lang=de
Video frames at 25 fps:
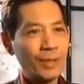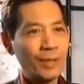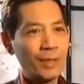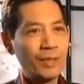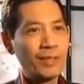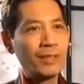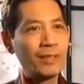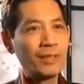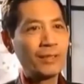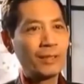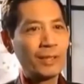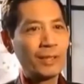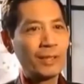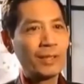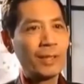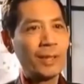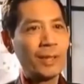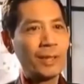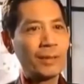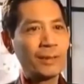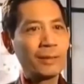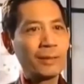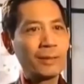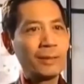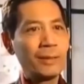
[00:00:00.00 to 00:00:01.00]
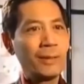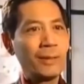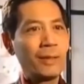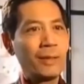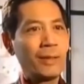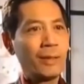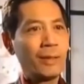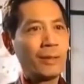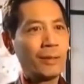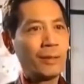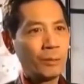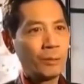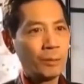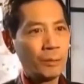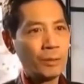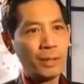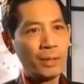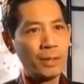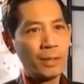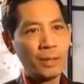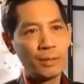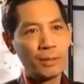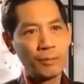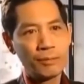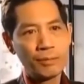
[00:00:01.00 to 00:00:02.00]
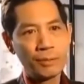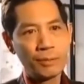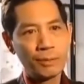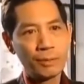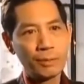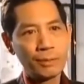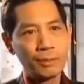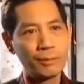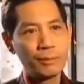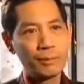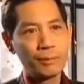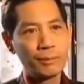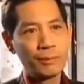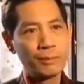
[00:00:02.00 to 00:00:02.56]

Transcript: wirklich stichhaltigen Gründe dafür.